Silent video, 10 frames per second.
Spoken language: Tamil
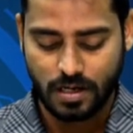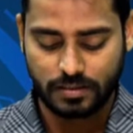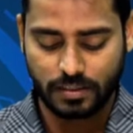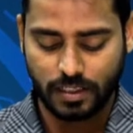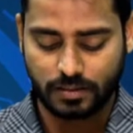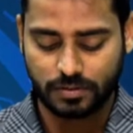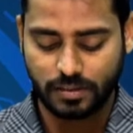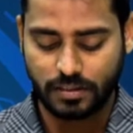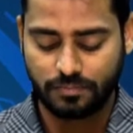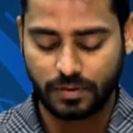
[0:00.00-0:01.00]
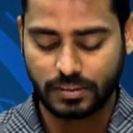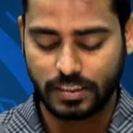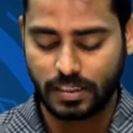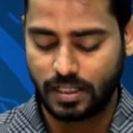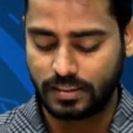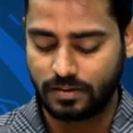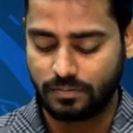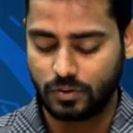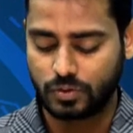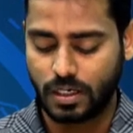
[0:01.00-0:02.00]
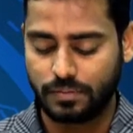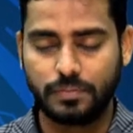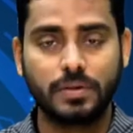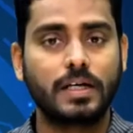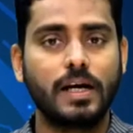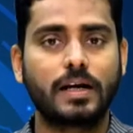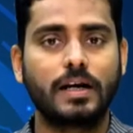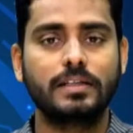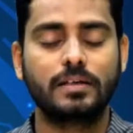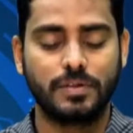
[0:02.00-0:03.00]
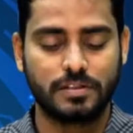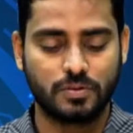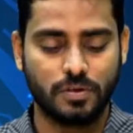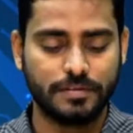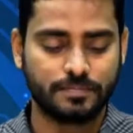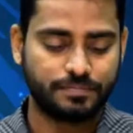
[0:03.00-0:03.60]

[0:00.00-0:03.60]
ஜனாதிபதிக்கு பதினான்கு பௌத்த அமைப்புகள் கடிதம் என்று சொல்லி